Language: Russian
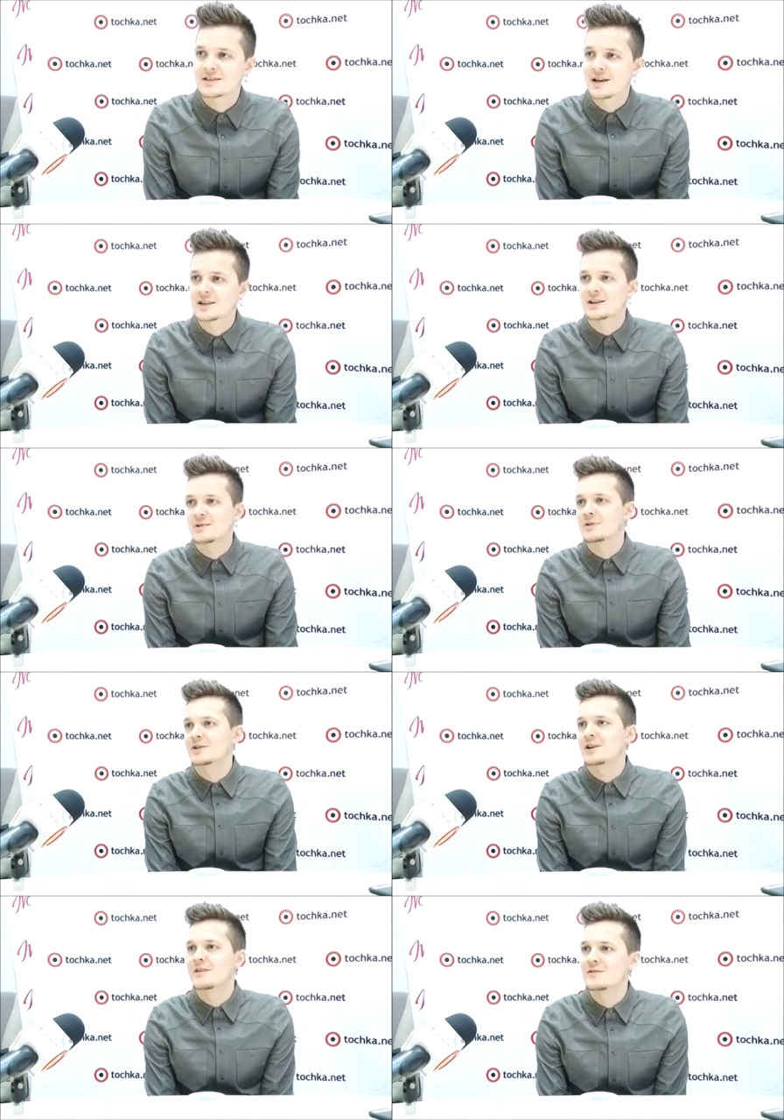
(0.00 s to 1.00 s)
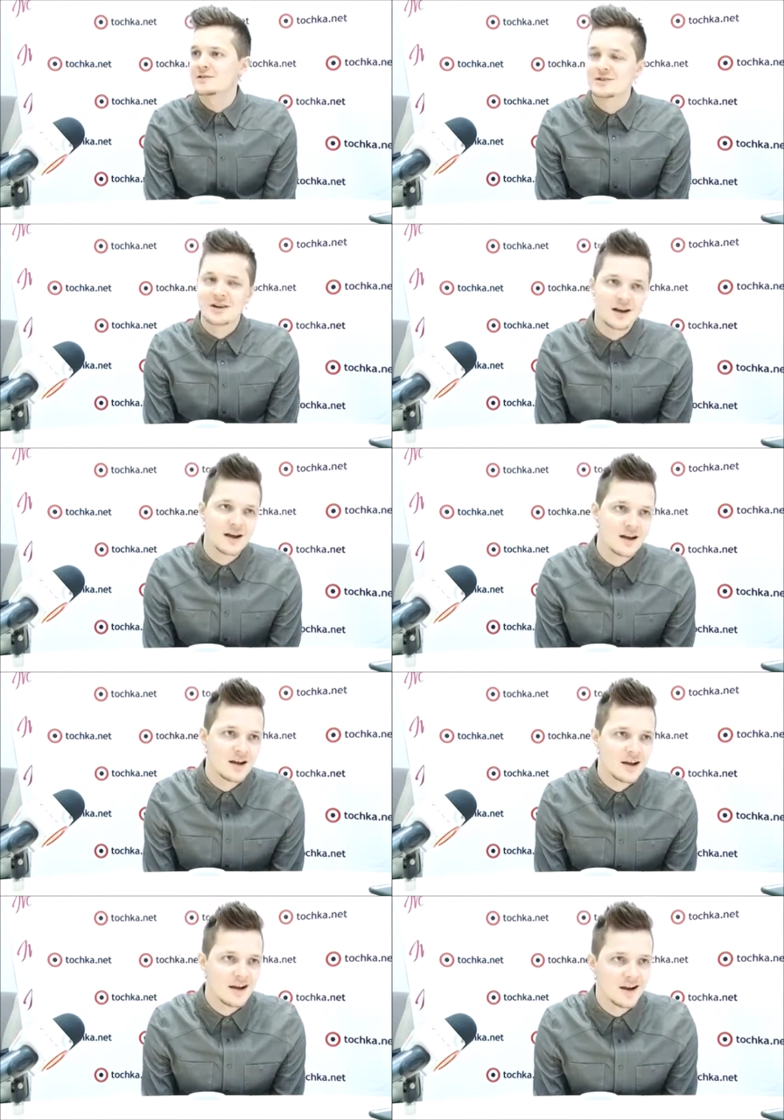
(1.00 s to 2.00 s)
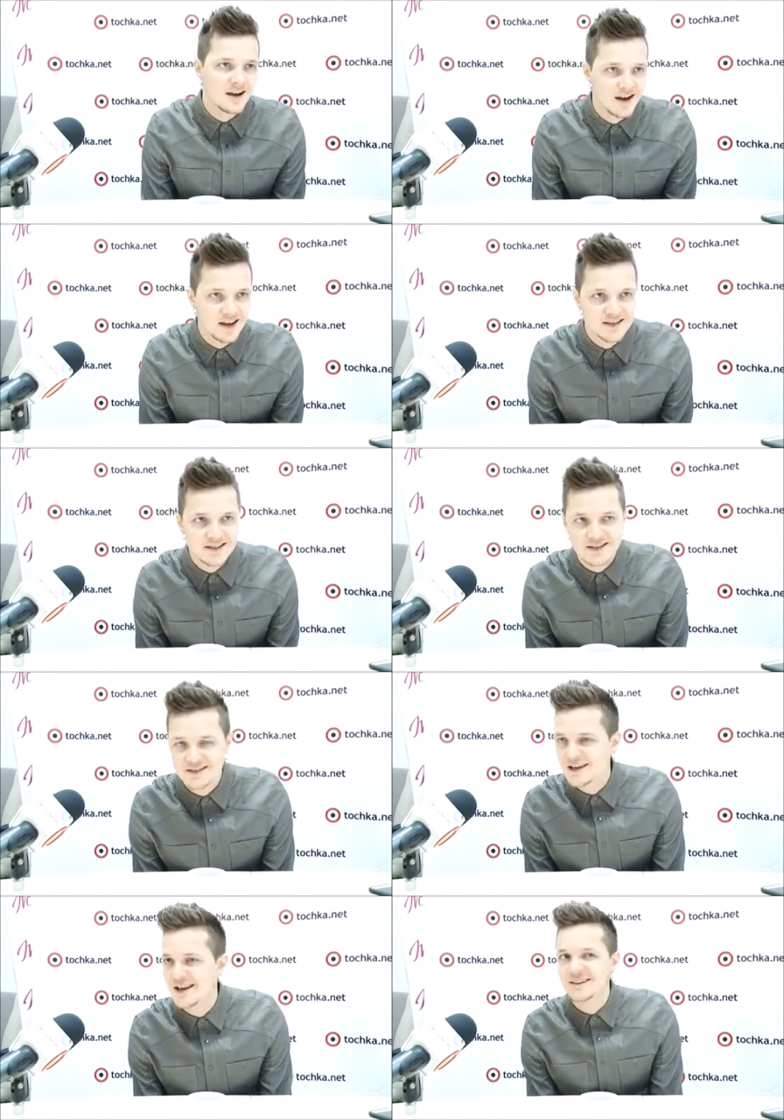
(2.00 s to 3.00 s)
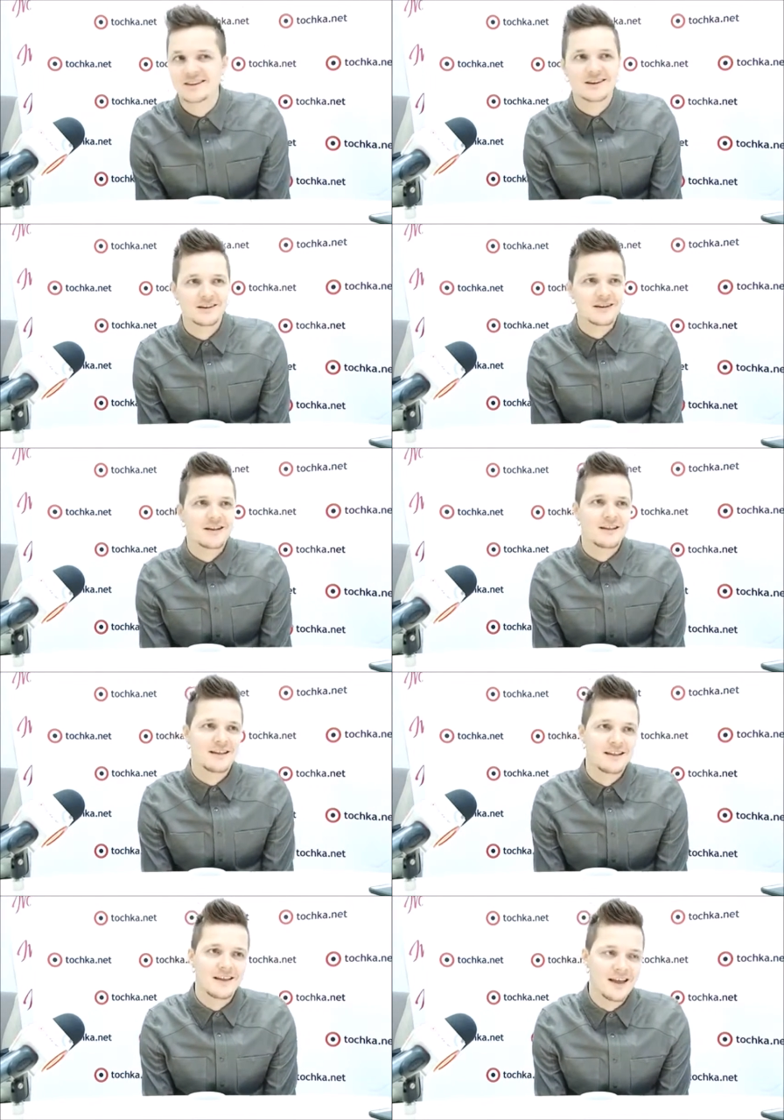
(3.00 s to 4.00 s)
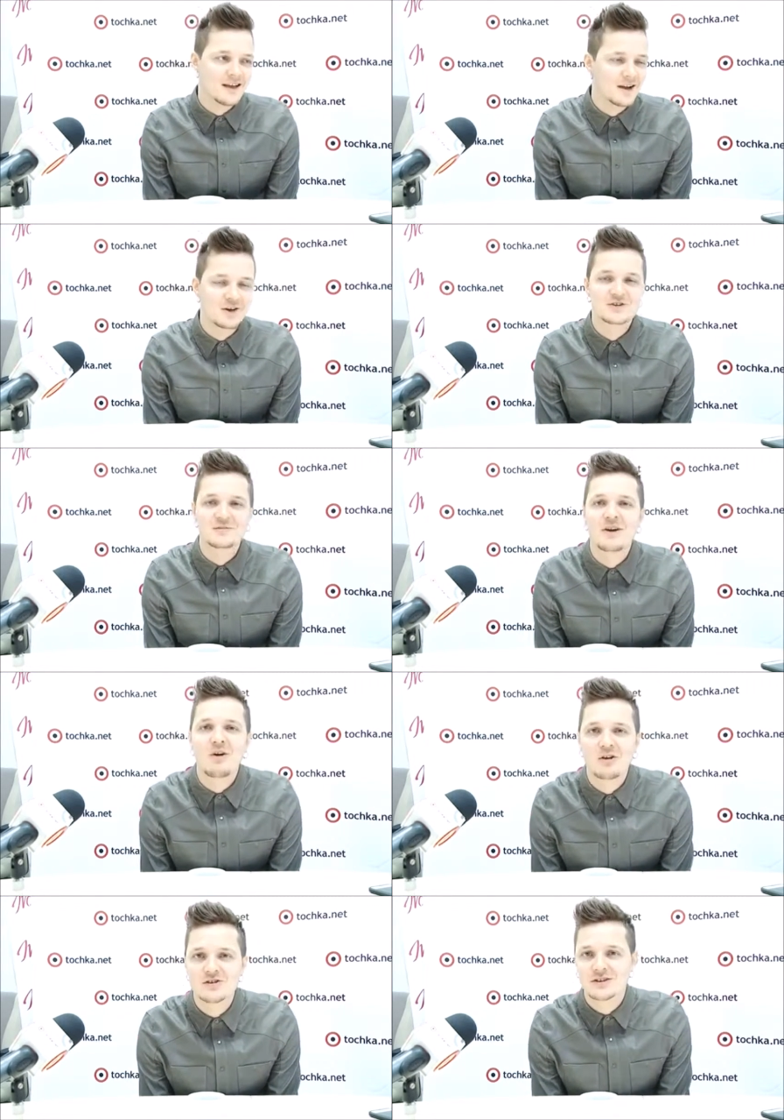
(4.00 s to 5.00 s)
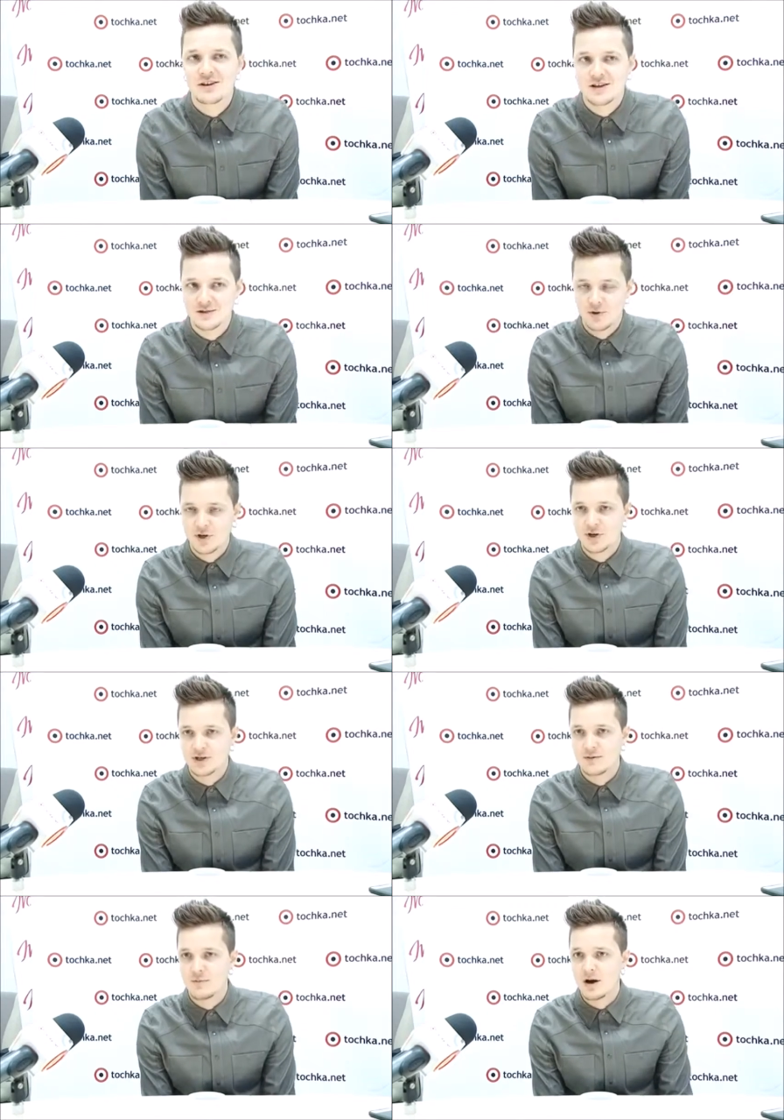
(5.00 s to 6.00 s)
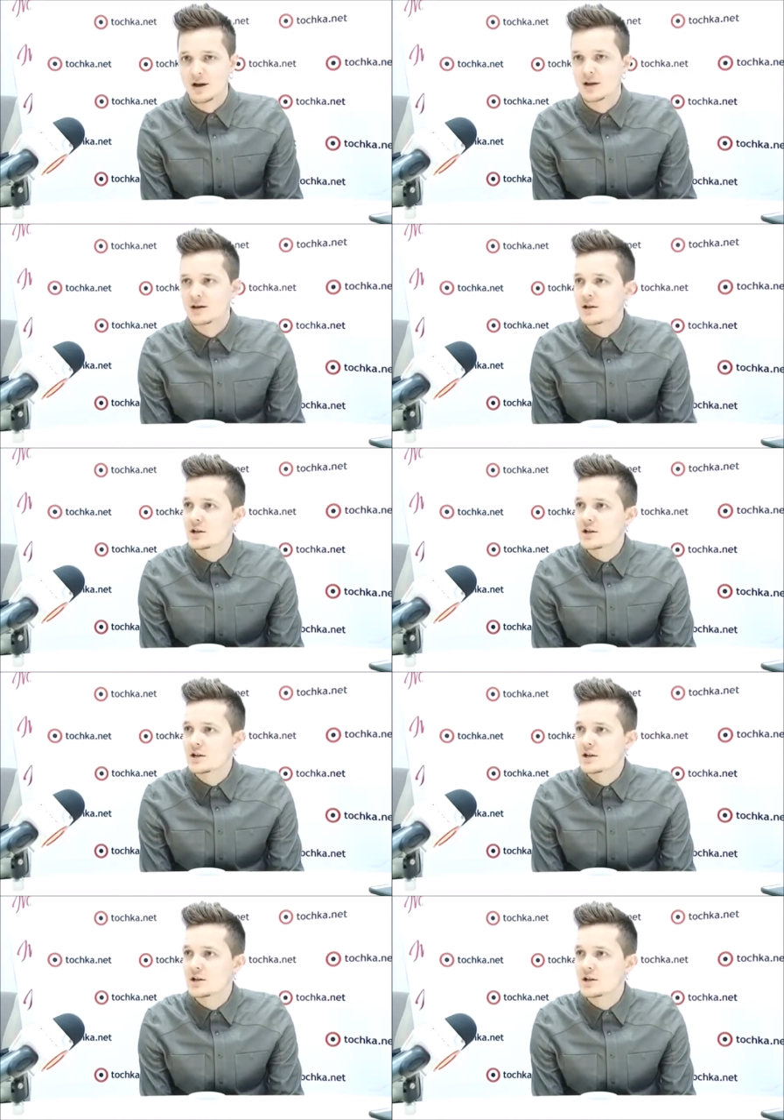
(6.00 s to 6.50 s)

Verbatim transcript: сеттер, мне нравится английский сеттер. Э, короче, мне очень нравятся большие собаки.